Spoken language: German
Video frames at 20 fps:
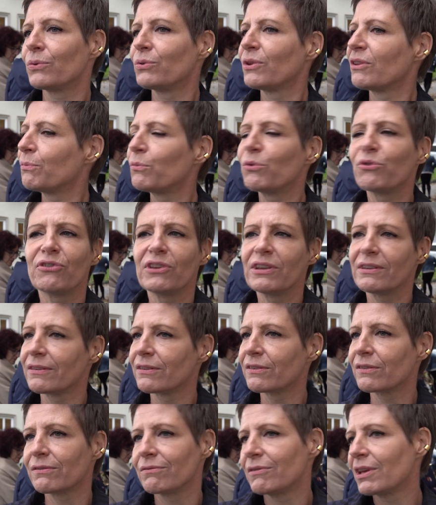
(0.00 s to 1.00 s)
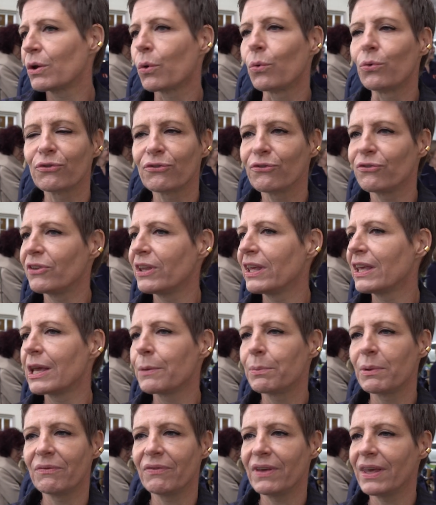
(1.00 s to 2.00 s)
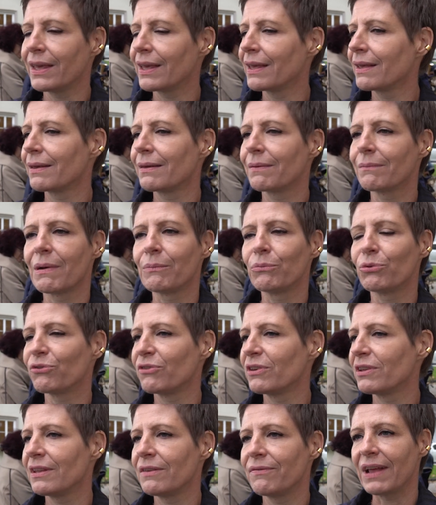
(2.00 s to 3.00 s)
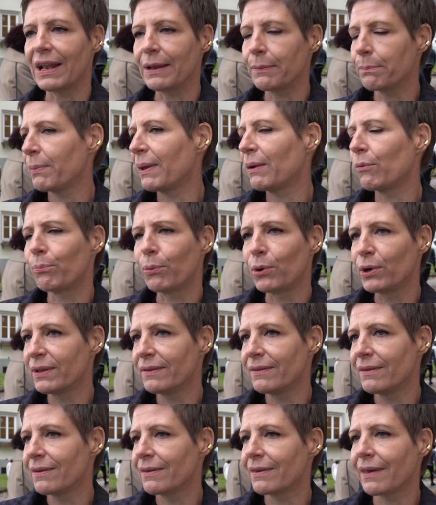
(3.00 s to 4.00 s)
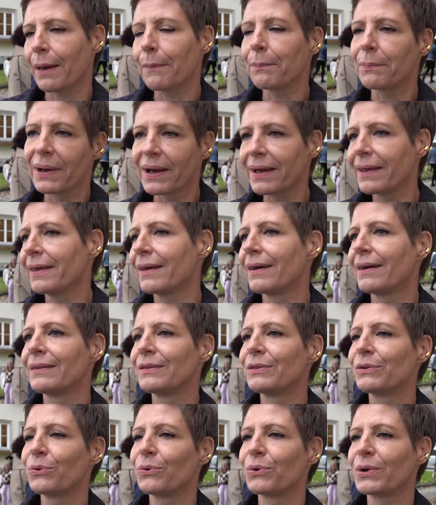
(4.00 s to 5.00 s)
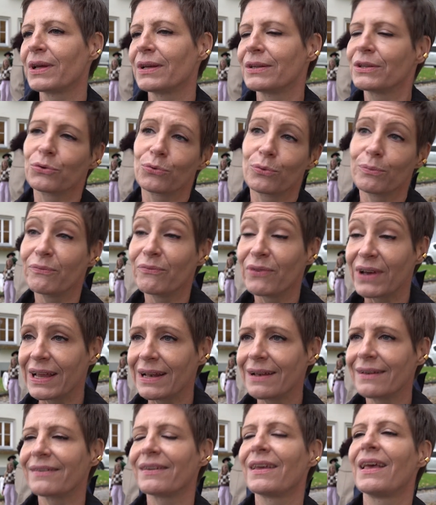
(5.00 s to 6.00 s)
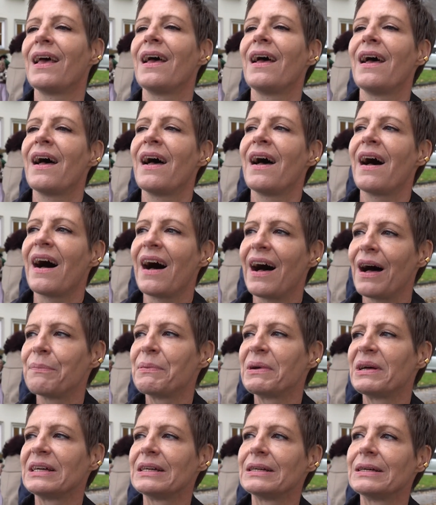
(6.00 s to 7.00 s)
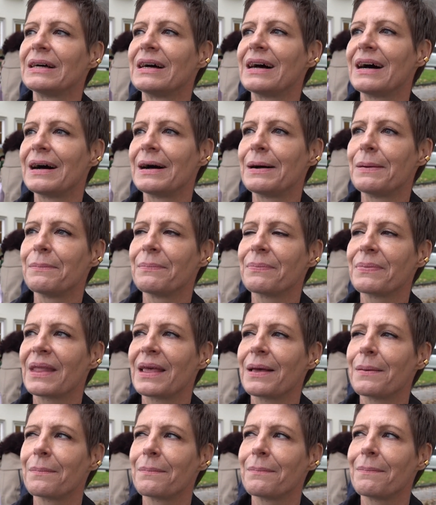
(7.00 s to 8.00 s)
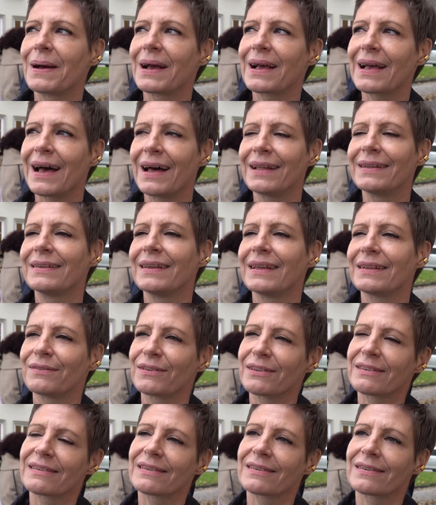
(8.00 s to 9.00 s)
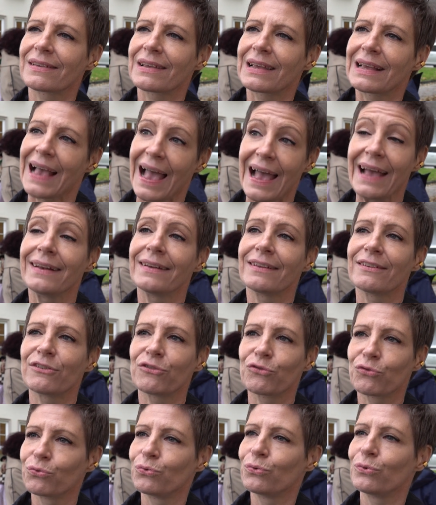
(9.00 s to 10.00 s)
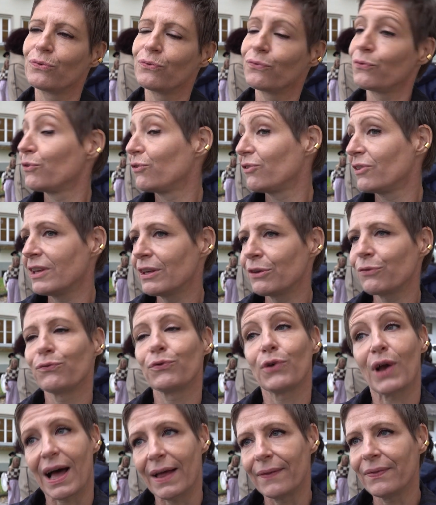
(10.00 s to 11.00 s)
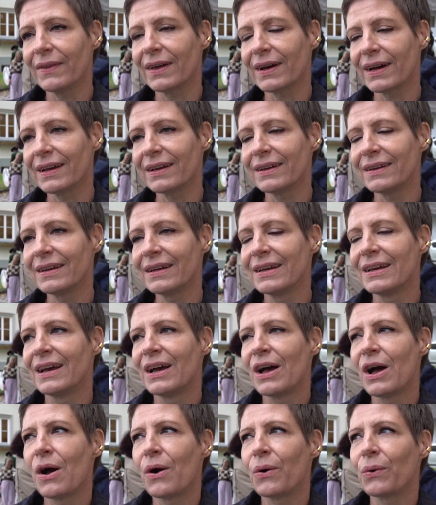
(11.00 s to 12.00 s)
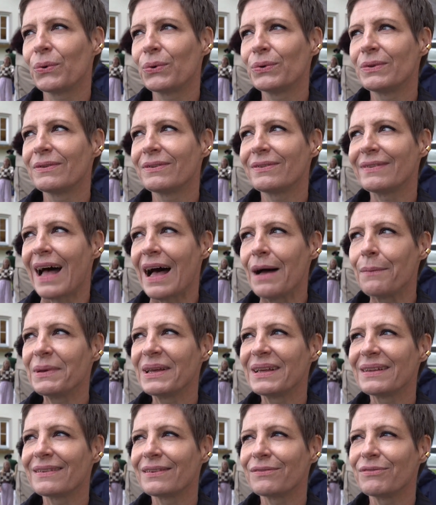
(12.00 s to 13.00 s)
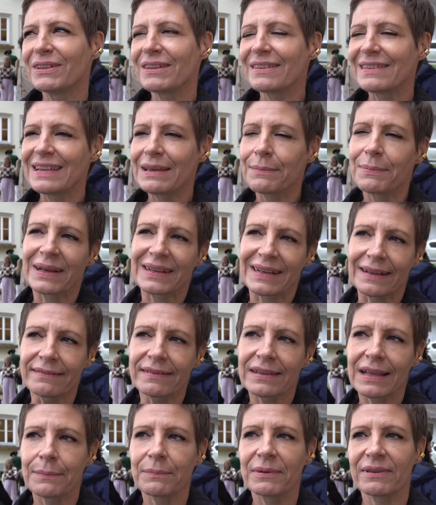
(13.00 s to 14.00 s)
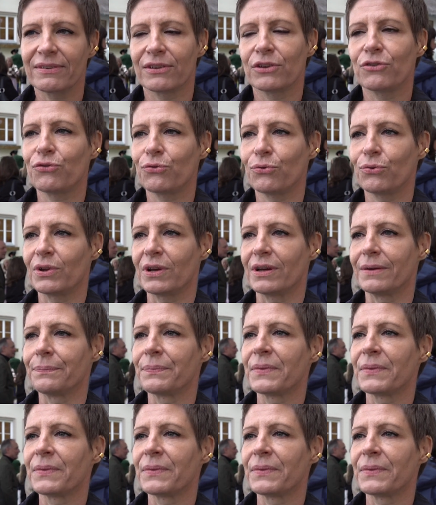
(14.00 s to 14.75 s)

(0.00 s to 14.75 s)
und es muss nicht die großen Dinge bewegen, man muss nicht Weltpolitik reparieren oder die Umwelt, aber ähm, man kann etwas Kleines tun für sich, für andere und damit wird das Leben ein ganz klein bisschen schöner.